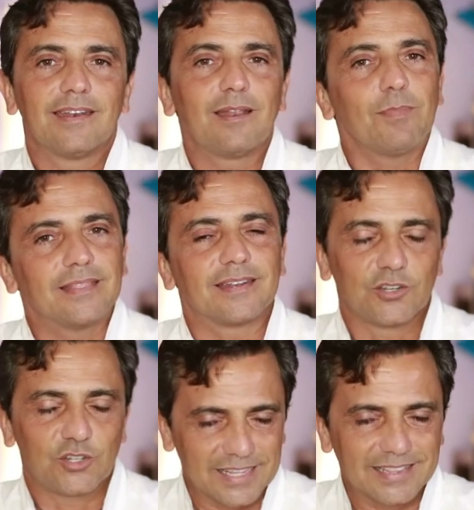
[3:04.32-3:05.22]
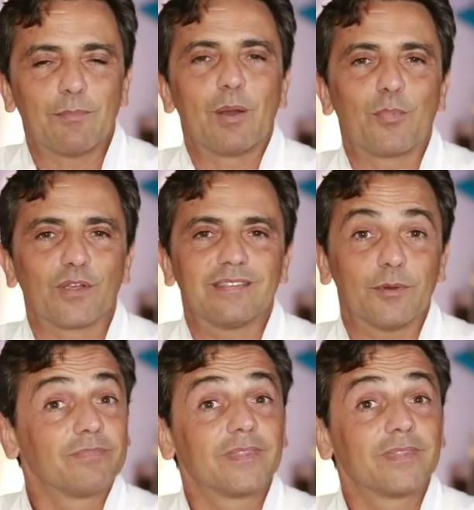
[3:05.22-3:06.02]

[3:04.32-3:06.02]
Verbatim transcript: Nel mentre ci sentiamo al prossimo.